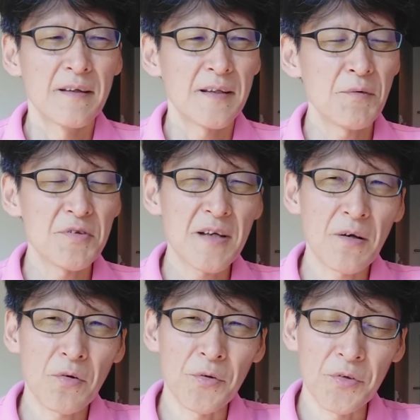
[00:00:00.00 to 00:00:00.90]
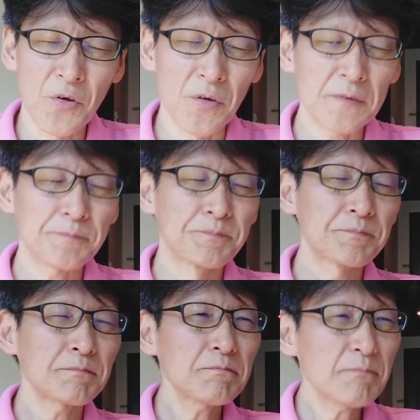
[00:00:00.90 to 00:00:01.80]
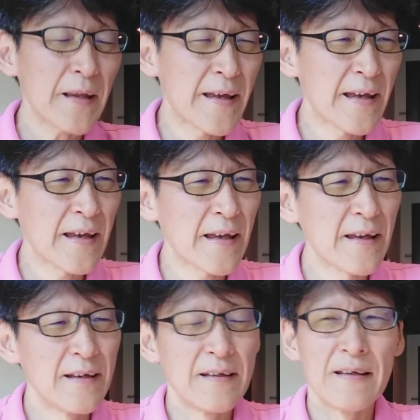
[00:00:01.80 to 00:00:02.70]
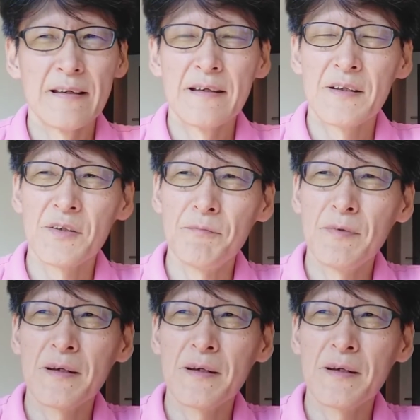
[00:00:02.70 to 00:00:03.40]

でも昨今の、えー、